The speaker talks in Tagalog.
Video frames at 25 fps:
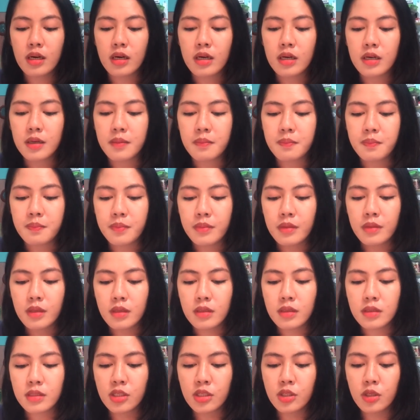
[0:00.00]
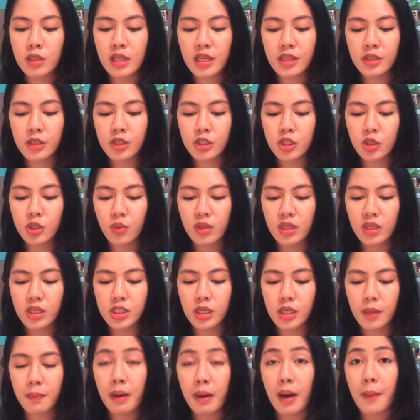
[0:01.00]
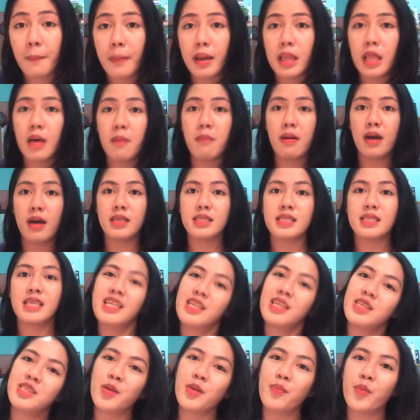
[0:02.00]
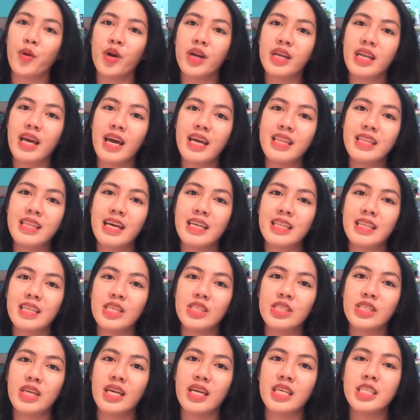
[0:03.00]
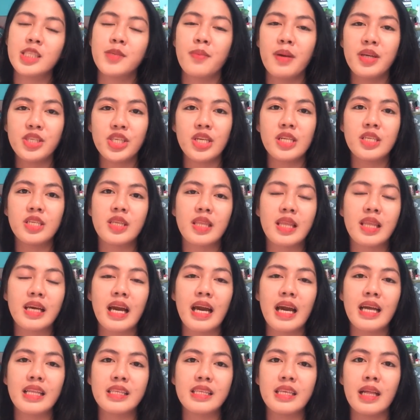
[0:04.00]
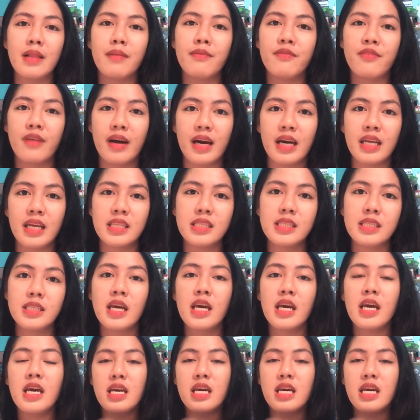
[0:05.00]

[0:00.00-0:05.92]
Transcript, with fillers: Um, sa July 31 na siya papalabas. Sana supportahan natin siya, especially to the Katniel fans.